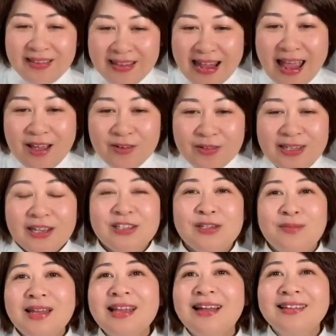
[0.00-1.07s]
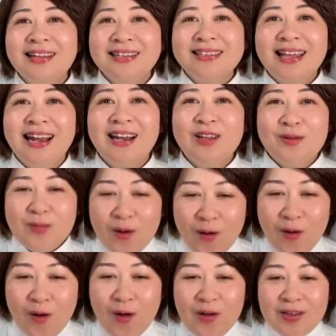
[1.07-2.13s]
で、ふたつめなんですけれど
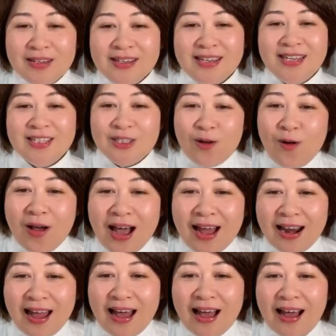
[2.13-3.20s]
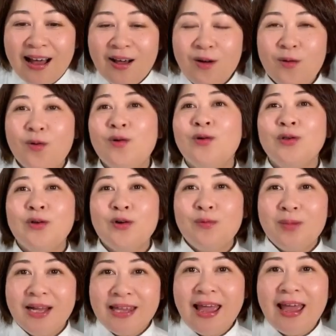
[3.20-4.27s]
も、基礎から応用
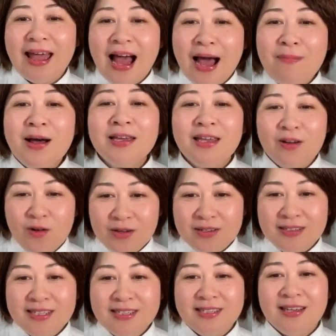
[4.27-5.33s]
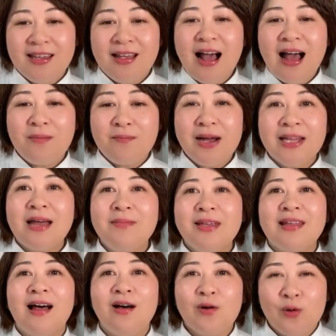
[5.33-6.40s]
まで幅広い知識が学べ
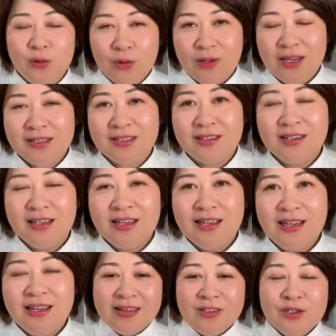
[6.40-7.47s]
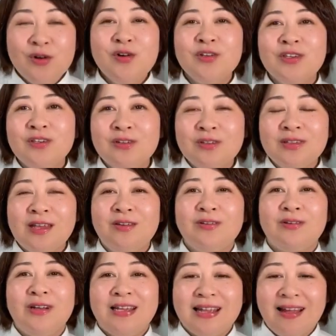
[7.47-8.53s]
たことです。上級っていう
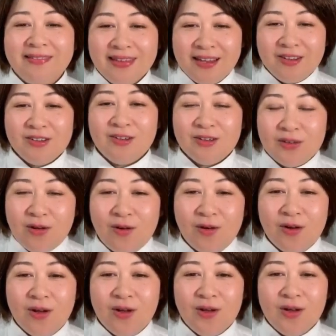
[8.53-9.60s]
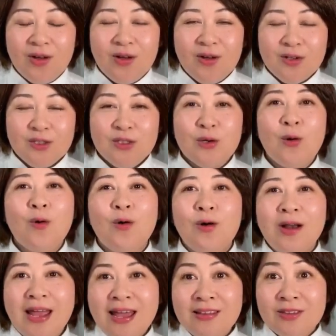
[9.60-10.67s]
のになってくると、
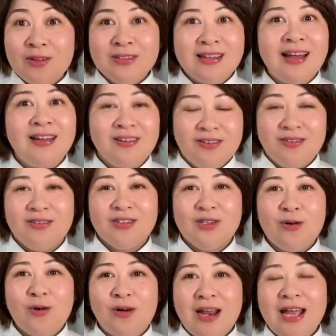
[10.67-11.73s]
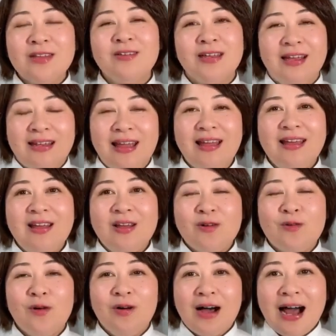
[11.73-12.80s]
チョコレート細工、チョコレートでね、
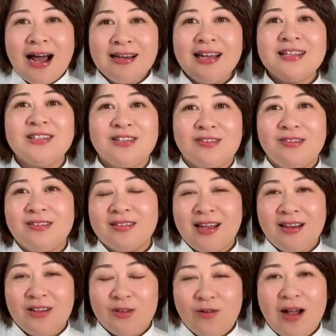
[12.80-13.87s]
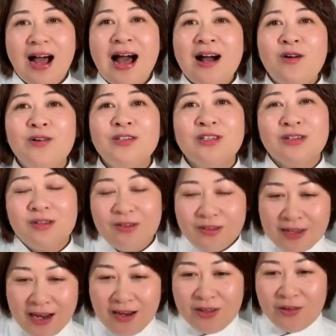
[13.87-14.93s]
こう花作ったりとか箱作っ
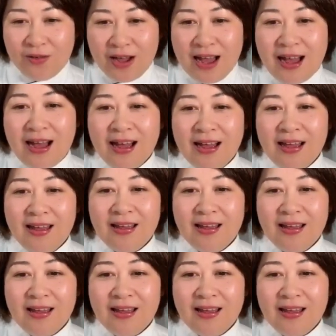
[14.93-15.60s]
たりとか、